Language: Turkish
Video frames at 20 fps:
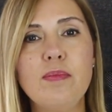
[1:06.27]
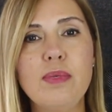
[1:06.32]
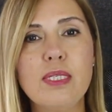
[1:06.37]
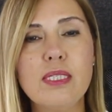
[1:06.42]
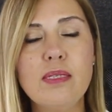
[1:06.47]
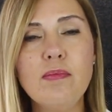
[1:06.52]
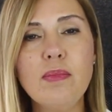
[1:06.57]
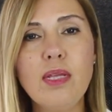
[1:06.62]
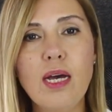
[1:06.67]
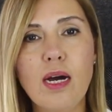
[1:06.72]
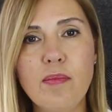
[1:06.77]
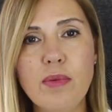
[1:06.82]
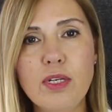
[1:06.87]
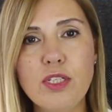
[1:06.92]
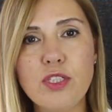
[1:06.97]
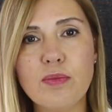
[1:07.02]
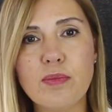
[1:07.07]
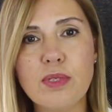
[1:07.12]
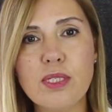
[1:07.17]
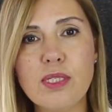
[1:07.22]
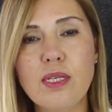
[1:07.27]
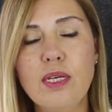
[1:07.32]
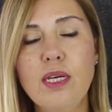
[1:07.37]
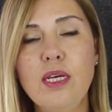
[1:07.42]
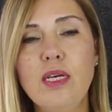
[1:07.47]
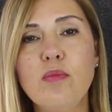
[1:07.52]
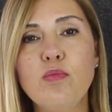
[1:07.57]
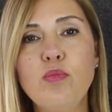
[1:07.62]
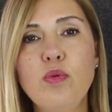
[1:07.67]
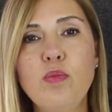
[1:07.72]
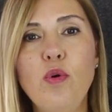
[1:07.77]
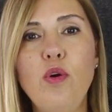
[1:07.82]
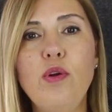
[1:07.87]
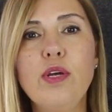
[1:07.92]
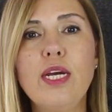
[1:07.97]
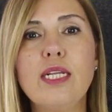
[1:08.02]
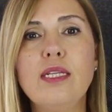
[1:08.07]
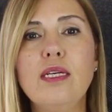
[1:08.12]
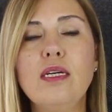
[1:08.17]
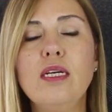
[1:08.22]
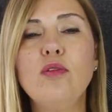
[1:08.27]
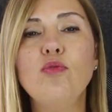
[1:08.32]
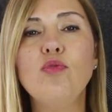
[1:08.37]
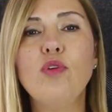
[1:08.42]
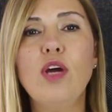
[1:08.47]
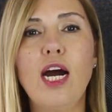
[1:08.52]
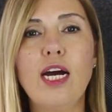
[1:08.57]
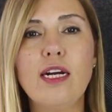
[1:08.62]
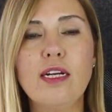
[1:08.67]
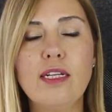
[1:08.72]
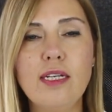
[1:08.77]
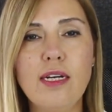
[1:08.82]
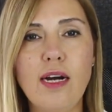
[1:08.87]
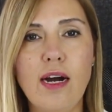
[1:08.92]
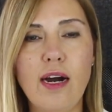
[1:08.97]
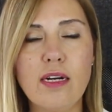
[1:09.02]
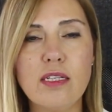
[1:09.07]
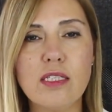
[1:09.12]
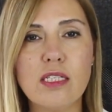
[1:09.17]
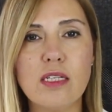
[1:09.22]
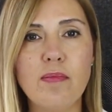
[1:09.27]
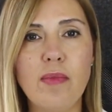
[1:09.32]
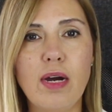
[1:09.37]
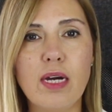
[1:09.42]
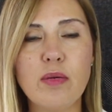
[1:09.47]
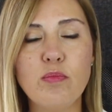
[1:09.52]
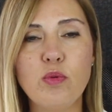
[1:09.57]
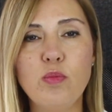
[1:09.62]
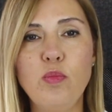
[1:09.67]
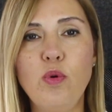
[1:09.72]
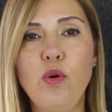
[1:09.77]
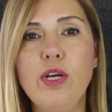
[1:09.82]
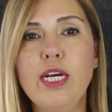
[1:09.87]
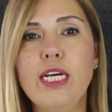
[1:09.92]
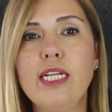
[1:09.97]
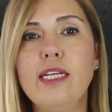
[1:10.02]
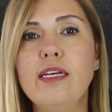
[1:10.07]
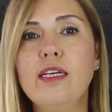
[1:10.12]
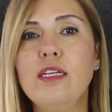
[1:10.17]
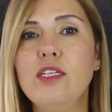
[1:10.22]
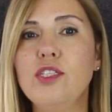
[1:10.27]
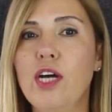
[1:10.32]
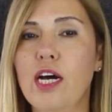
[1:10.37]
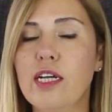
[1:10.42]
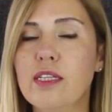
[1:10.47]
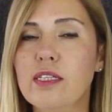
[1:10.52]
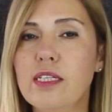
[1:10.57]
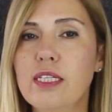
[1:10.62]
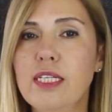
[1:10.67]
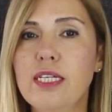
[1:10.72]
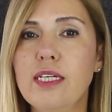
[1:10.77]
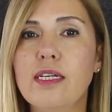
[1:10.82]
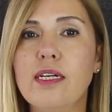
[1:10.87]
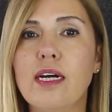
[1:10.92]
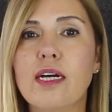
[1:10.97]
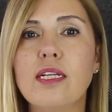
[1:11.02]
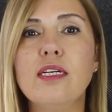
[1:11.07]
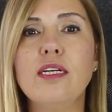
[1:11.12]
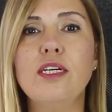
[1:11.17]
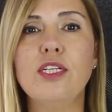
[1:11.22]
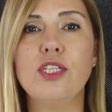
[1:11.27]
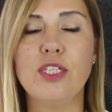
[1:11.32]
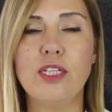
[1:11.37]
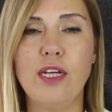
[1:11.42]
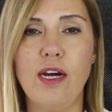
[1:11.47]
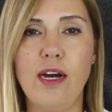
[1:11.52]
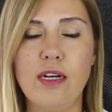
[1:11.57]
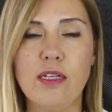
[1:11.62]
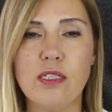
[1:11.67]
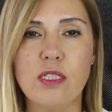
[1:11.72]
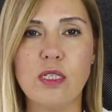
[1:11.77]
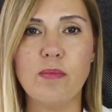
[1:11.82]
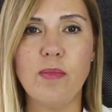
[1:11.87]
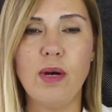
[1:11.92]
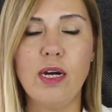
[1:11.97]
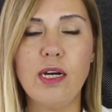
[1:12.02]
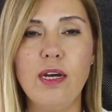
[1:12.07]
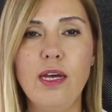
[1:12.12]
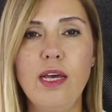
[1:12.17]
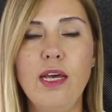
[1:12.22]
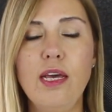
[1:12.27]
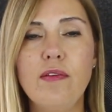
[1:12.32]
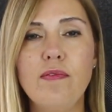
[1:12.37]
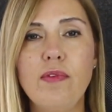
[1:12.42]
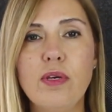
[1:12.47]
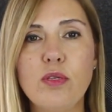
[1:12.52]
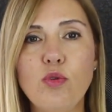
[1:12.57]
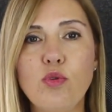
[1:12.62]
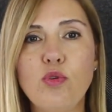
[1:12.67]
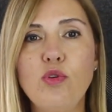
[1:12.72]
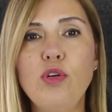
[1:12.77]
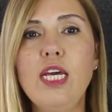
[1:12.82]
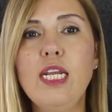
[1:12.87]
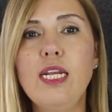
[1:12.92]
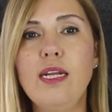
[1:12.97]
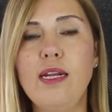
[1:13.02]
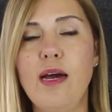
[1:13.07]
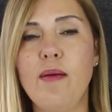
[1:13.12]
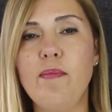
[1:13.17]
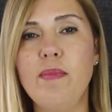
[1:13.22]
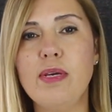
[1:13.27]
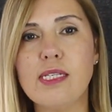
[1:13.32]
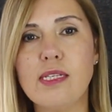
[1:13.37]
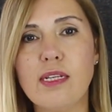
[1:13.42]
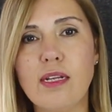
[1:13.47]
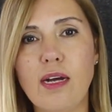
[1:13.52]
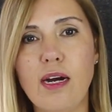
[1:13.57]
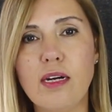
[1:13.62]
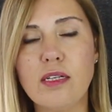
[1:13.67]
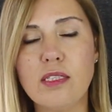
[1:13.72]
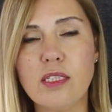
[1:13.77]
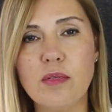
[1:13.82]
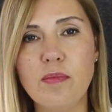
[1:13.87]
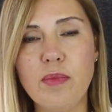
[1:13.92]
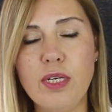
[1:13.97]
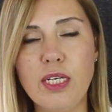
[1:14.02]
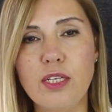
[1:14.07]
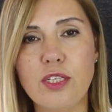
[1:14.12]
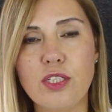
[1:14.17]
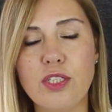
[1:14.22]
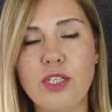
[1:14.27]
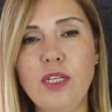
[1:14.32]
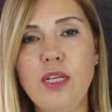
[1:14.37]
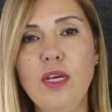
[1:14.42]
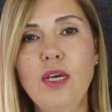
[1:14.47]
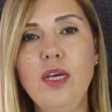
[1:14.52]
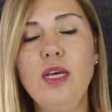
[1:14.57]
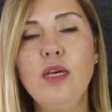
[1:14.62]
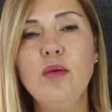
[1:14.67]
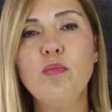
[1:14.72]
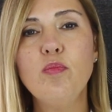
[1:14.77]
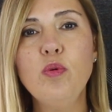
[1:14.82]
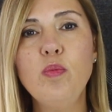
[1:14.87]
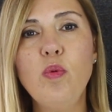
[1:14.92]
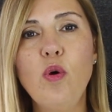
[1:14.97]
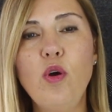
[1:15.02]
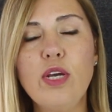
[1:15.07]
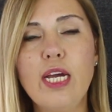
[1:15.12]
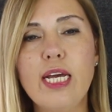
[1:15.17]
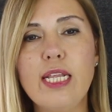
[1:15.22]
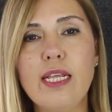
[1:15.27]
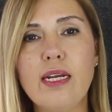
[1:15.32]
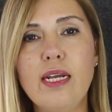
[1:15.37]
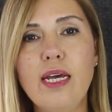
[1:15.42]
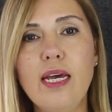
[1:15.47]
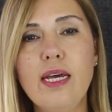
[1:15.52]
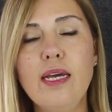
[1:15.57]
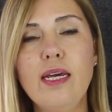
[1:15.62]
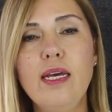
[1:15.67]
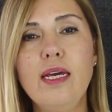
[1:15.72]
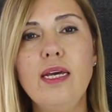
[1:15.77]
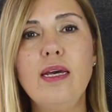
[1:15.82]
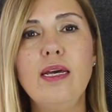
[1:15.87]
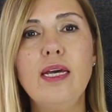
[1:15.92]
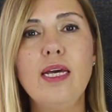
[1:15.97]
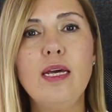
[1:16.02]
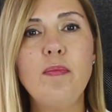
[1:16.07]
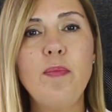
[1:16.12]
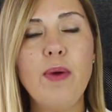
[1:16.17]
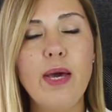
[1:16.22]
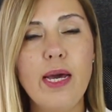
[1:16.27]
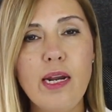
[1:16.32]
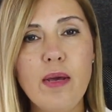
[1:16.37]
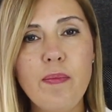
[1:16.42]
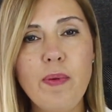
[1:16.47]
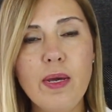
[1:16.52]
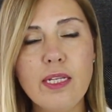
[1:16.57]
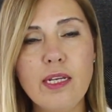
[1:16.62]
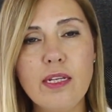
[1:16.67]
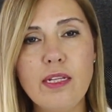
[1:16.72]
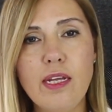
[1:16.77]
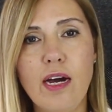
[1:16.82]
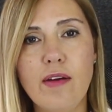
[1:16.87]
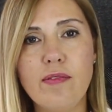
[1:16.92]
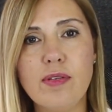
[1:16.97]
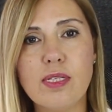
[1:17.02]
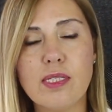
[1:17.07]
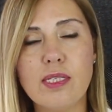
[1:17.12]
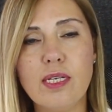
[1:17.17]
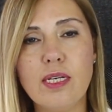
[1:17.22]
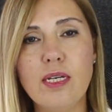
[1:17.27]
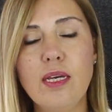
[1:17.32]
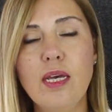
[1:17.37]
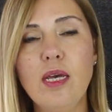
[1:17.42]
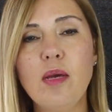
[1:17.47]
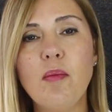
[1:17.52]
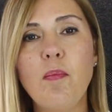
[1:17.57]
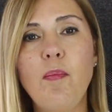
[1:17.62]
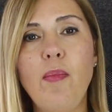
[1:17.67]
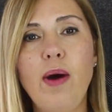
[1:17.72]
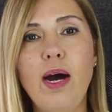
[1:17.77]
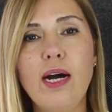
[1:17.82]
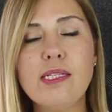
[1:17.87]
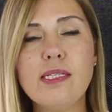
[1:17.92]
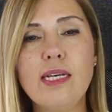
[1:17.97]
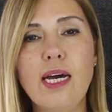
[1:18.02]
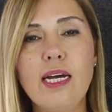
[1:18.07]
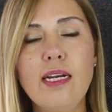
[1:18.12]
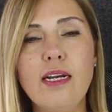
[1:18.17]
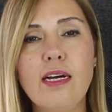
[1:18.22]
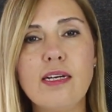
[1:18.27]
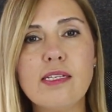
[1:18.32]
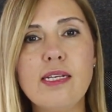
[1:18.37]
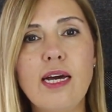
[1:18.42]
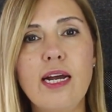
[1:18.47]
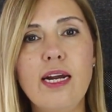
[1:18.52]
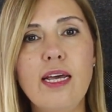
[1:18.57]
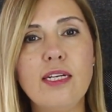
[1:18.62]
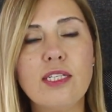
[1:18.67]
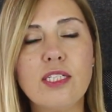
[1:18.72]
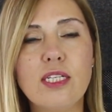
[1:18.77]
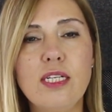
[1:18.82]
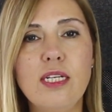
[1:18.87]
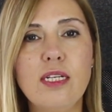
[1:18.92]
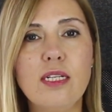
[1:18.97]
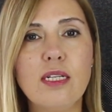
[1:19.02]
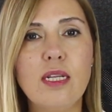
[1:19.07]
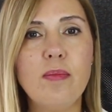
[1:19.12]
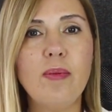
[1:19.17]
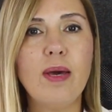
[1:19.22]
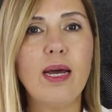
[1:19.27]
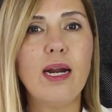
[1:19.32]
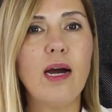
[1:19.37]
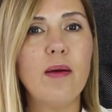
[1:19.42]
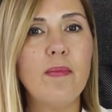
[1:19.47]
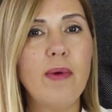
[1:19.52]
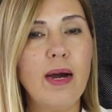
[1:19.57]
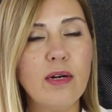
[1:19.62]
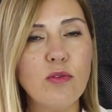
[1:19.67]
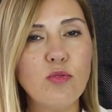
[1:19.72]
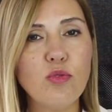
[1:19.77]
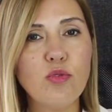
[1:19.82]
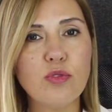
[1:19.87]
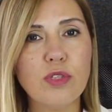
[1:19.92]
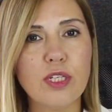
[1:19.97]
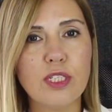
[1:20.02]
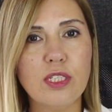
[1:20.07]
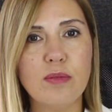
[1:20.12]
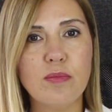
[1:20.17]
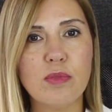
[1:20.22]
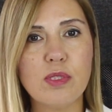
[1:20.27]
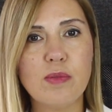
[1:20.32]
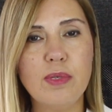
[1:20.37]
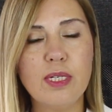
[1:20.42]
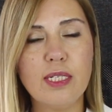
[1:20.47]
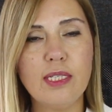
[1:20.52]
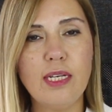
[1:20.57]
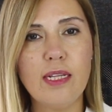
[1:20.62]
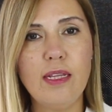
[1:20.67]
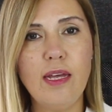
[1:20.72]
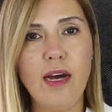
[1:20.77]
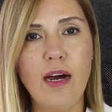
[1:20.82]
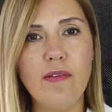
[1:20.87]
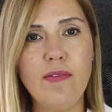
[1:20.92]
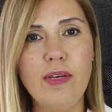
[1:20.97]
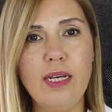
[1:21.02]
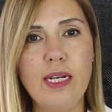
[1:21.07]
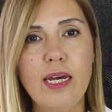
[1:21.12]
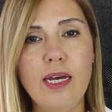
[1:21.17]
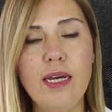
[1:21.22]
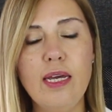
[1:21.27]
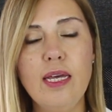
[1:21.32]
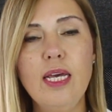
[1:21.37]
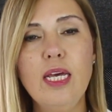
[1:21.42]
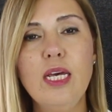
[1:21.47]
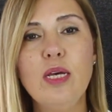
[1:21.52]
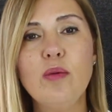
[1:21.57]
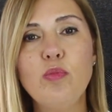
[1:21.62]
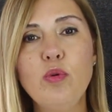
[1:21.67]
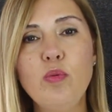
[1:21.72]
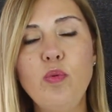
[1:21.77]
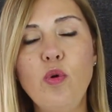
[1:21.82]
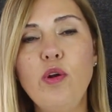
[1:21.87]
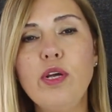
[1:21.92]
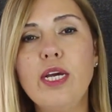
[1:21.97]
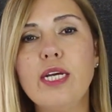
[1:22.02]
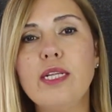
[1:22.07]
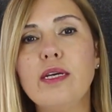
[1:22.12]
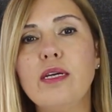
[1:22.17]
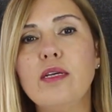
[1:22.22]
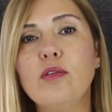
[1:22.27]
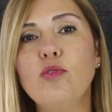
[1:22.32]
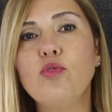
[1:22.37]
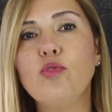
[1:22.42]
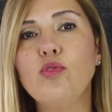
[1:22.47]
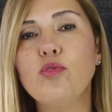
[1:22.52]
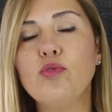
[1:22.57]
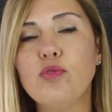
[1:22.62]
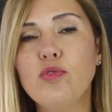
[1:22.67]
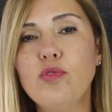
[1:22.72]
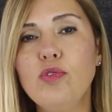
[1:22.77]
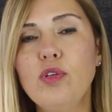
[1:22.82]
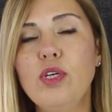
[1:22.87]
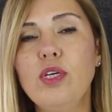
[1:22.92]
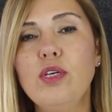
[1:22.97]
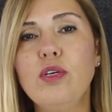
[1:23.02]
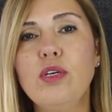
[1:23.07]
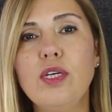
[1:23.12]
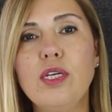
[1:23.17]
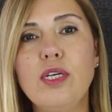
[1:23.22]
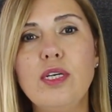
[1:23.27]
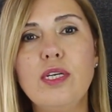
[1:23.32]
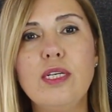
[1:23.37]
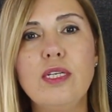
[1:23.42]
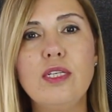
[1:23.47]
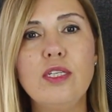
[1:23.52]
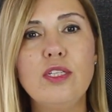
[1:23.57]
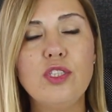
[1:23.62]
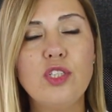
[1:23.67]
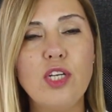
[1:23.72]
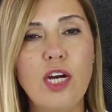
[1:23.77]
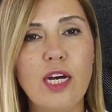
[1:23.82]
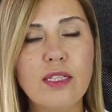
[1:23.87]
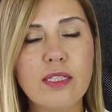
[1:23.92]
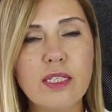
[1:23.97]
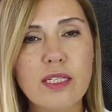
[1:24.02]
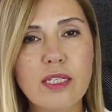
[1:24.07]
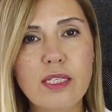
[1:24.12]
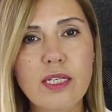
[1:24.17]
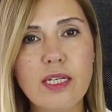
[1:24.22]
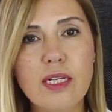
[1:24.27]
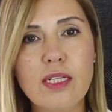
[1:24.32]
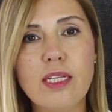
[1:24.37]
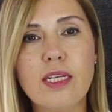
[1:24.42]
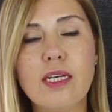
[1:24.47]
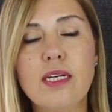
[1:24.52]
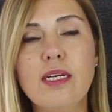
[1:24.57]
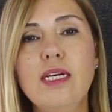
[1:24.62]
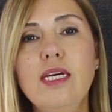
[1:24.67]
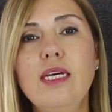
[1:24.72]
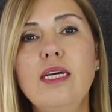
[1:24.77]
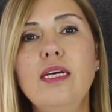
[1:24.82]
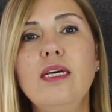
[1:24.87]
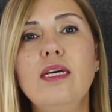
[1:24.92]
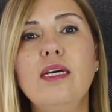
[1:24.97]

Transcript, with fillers: Bizim de amacımız bu bölgedeki duyarlılığı artırmak, bu bölgedeki canlılığı, kan akışını artırmak ve doku yenilenmesini artırmak için bu bölgelere e, PRP tedavisi, bazen lazer eşliğinde beraber uyguladığımız bir tedaviyle bu bölgedeki dokunun e, canlılığını,